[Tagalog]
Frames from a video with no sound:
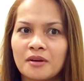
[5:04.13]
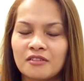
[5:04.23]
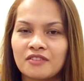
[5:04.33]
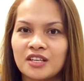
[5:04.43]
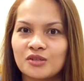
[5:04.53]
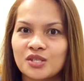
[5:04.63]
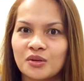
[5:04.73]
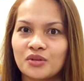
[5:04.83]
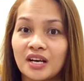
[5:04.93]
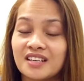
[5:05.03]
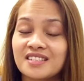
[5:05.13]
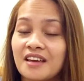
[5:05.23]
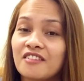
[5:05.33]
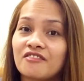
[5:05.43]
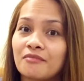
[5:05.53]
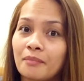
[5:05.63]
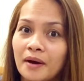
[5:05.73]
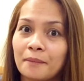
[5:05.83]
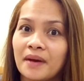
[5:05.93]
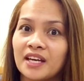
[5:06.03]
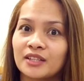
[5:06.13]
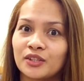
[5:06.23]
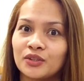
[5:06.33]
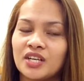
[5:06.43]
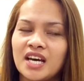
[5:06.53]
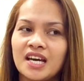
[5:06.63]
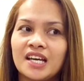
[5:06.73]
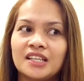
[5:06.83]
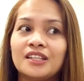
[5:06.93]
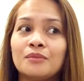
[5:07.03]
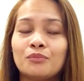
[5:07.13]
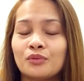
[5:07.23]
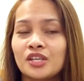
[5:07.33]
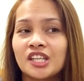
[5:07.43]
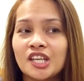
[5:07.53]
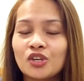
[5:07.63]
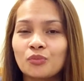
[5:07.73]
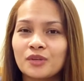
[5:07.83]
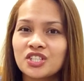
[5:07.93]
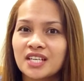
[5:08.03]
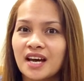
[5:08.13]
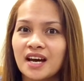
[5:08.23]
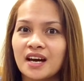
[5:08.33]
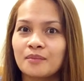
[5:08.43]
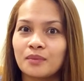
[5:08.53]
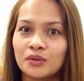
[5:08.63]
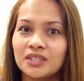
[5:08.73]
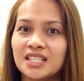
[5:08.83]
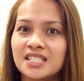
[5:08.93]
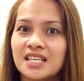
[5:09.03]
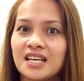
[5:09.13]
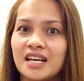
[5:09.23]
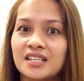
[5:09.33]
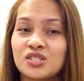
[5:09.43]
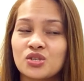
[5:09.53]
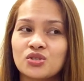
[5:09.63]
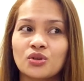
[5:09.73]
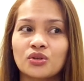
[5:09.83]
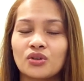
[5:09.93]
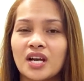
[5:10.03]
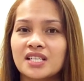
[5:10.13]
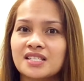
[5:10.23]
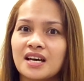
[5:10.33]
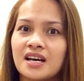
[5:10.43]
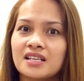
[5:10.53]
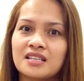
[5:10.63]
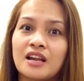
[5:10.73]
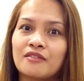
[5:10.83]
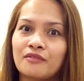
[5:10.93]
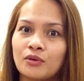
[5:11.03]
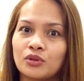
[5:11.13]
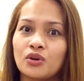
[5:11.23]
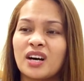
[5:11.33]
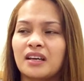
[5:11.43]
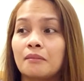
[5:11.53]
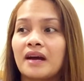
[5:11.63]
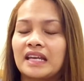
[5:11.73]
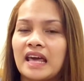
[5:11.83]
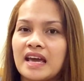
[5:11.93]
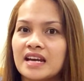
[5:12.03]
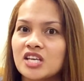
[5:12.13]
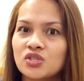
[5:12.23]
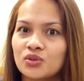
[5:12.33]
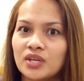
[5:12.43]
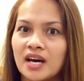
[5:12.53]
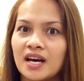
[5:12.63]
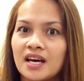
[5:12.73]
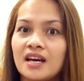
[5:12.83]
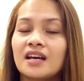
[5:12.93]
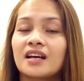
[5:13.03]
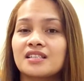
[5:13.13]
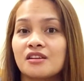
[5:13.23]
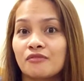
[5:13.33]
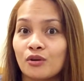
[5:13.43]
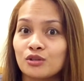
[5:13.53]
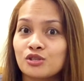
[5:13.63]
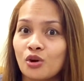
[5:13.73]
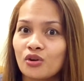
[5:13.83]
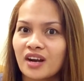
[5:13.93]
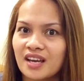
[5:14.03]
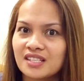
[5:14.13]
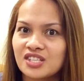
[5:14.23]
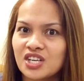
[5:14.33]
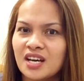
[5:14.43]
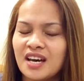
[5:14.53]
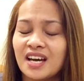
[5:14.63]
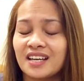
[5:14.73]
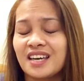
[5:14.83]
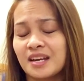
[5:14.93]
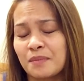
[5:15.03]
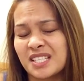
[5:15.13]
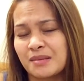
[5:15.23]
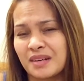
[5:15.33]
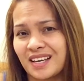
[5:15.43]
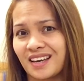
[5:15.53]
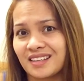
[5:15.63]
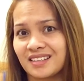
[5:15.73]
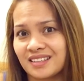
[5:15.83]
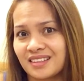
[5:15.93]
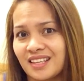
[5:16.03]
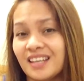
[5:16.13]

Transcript: May mga videos ako nakasave pa, pero hindi, po, hindi ko pa siya na-upload kasi nga, nasa-store ko lang sa cellphone ko. Ang iba, ini-erase ko na kasi full storage. Ang hirap kasi mag-edit.